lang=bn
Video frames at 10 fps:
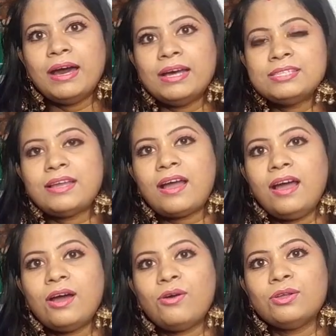মাছ
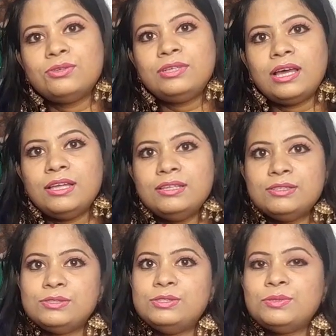রাখা কতটা
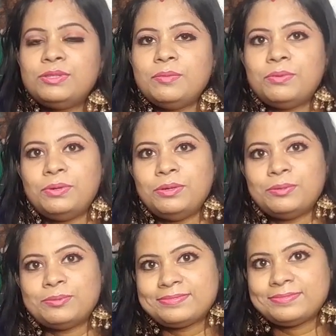যুক্তিপূর্ণ
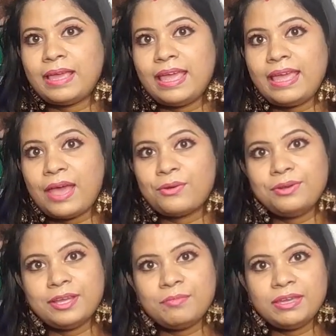এই
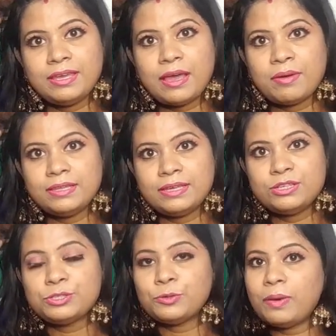অ্যাকোরিয়ামে কি আমাদের
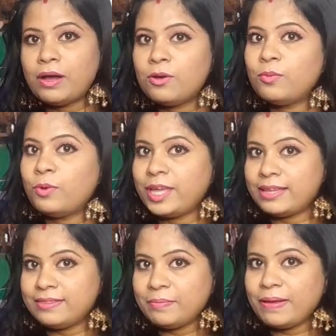সৌভাগ্য বয়ে
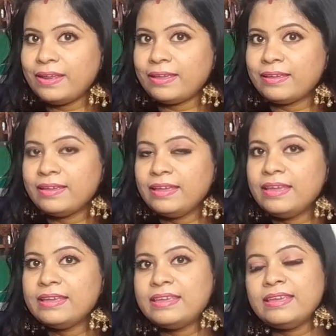আনতে পারে
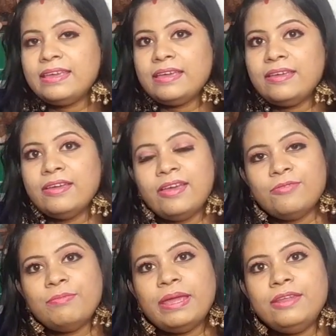কি কি
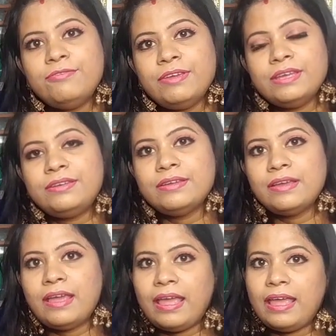বেনিফিট
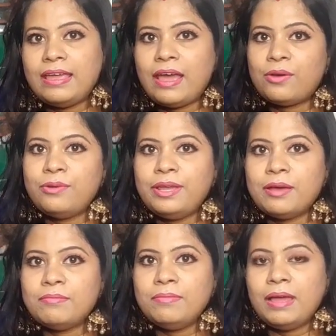এই
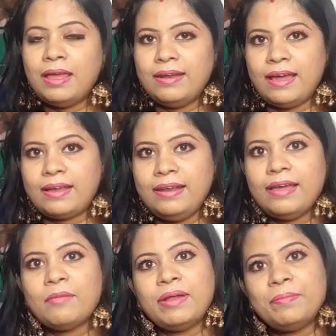অ্যাকোরিয়াম রাখলে
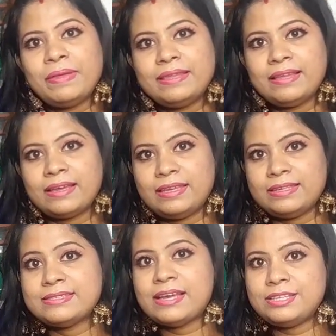আমরা পেয়ে থাকি
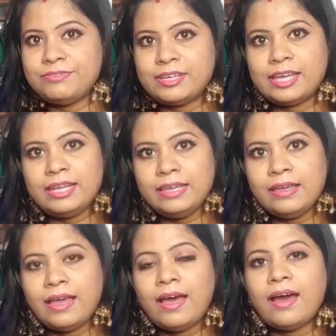সায়েন্টিফিক্যালি
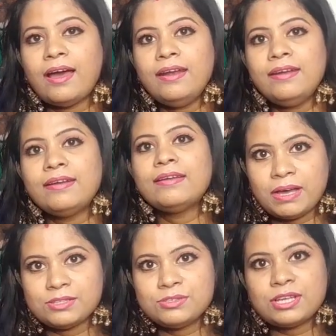আর
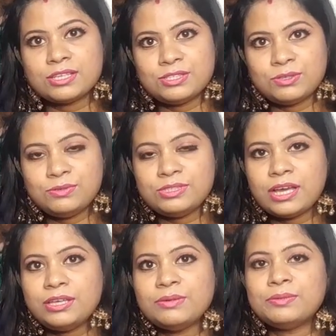বাস্তুশাস্ত্র
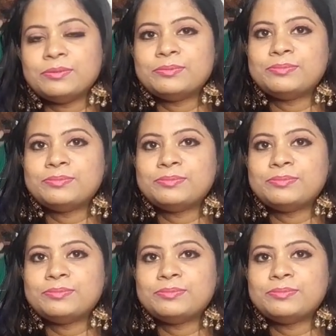অনুযায়ীও